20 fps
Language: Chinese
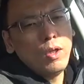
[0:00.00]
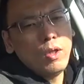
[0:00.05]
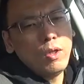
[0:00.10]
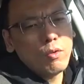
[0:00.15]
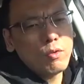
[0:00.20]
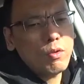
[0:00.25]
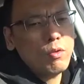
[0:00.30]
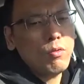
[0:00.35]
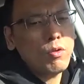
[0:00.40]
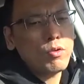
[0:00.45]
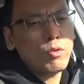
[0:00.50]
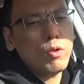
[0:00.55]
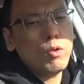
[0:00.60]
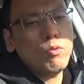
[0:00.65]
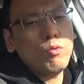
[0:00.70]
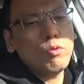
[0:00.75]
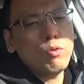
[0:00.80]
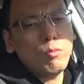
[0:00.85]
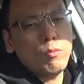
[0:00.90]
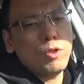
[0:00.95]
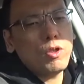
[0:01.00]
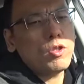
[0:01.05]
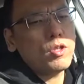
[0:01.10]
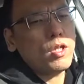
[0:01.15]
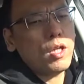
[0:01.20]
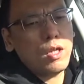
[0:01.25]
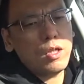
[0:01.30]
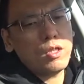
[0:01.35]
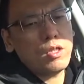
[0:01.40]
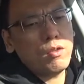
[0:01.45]
所以我觉得运动模式
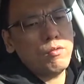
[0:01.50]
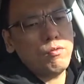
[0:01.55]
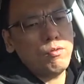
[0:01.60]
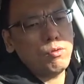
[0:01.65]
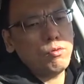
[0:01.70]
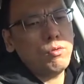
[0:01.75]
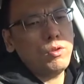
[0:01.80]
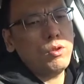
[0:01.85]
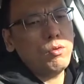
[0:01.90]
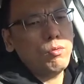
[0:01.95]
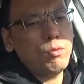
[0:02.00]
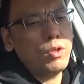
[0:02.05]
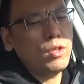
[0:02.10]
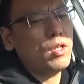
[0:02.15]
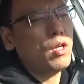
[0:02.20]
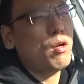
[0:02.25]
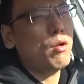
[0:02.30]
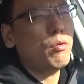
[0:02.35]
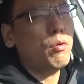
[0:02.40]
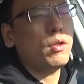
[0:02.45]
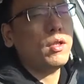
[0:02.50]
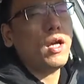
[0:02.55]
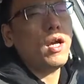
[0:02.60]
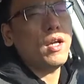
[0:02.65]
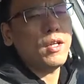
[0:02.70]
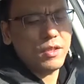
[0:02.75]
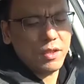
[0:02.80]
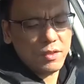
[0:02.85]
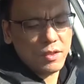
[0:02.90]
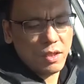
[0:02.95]
下的这个辅助力度应该要略
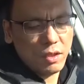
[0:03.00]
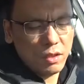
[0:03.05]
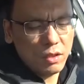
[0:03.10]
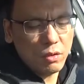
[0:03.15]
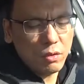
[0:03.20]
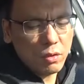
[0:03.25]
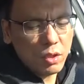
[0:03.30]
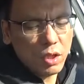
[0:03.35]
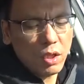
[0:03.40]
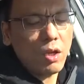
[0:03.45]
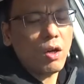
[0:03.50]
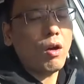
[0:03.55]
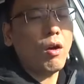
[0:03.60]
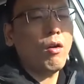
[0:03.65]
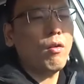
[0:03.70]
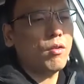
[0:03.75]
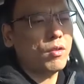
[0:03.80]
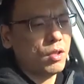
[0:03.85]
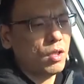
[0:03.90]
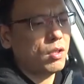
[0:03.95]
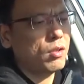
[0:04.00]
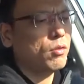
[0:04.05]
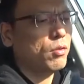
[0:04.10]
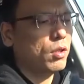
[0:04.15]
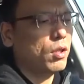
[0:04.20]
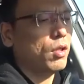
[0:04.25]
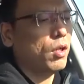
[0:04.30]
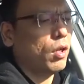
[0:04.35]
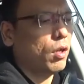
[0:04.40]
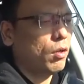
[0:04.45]
大一些才能够更好，才能够
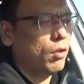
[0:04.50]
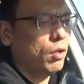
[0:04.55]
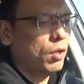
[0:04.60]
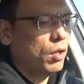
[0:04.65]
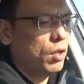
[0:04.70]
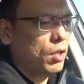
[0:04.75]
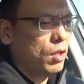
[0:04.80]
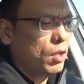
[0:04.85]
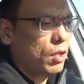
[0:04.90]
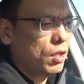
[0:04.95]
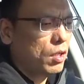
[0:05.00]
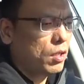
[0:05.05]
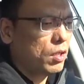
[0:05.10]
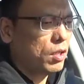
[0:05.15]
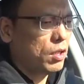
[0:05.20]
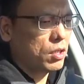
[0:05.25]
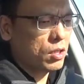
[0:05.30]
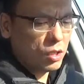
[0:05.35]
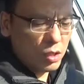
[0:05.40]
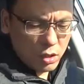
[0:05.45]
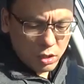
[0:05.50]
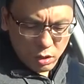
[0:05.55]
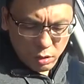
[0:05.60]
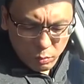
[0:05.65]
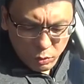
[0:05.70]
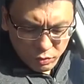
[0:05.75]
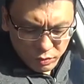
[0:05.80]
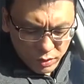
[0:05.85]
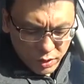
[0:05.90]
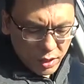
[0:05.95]
更好。那整车
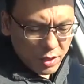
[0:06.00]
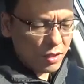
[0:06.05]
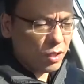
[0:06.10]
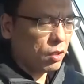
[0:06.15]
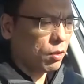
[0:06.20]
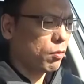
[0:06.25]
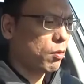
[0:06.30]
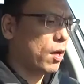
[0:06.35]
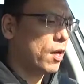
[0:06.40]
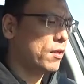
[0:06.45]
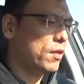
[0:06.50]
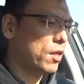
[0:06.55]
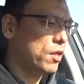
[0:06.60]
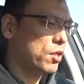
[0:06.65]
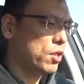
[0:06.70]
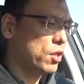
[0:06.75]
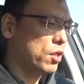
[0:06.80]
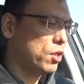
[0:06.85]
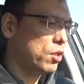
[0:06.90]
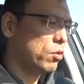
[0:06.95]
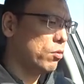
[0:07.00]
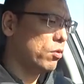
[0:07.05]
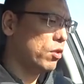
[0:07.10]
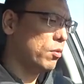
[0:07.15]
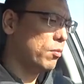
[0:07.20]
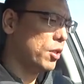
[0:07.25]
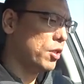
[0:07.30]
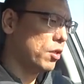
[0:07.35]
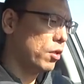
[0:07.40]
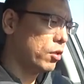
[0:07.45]
部分来讲的话，在七十公
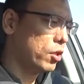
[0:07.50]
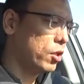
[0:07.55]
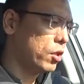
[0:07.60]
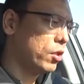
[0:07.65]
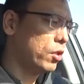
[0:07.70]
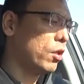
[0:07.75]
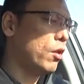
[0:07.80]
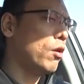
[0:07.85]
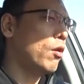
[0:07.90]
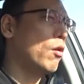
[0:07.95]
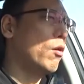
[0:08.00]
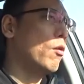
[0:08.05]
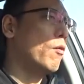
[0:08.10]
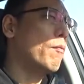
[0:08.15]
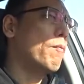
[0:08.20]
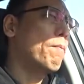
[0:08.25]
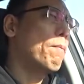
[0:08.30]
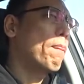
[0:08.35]
里每小时到